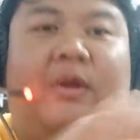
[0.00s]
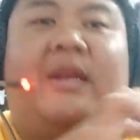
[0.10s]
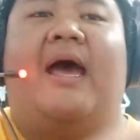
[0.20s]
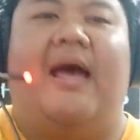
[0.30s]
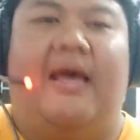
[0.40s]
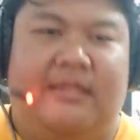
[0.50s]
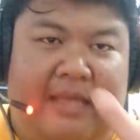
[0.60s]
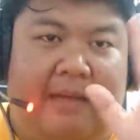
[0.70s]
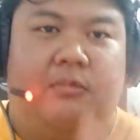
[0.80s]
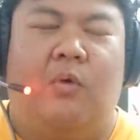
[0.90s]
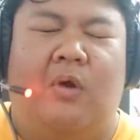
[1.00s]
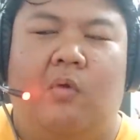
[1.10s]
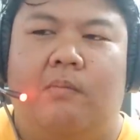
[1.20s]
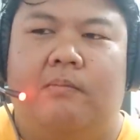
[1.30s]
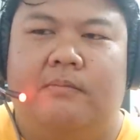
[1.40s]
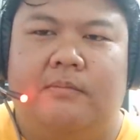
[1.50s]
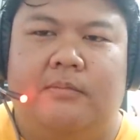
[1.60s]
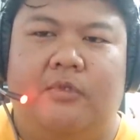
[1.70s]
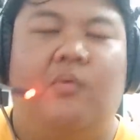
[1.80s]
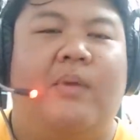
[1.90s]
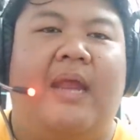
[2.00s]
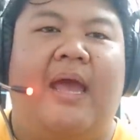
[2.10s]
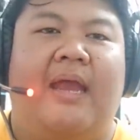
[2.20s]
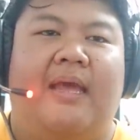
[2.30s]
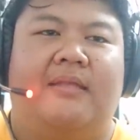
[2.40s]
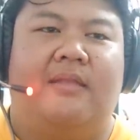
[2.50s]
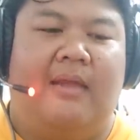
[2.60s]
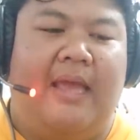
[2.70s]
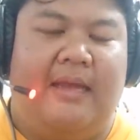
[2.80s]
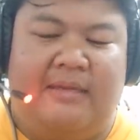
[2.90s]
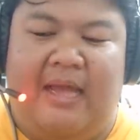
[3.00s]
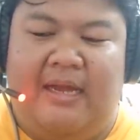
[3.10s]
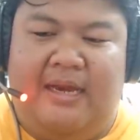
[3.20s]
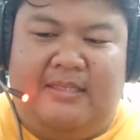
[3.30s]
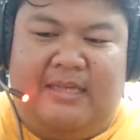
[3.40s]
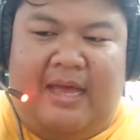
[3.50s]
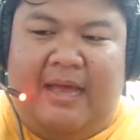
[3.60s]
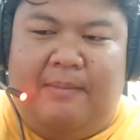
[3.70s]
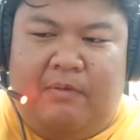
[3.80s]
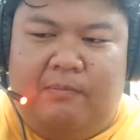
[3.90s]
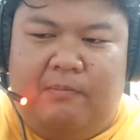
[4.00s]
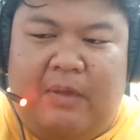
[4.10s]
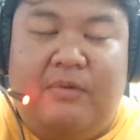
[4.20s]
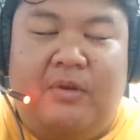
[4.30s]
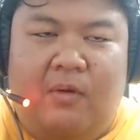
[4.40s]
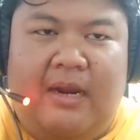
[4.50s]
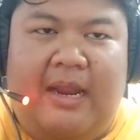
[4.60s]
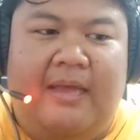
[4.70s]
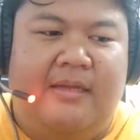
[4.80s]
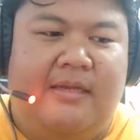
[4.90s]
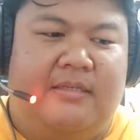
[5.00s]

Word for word: วันดาสามตัวลุมสู้ไม่ได้นะตอนแรกนางกำลังจะฆ่าแบล็กวิโดแล้วล่ะ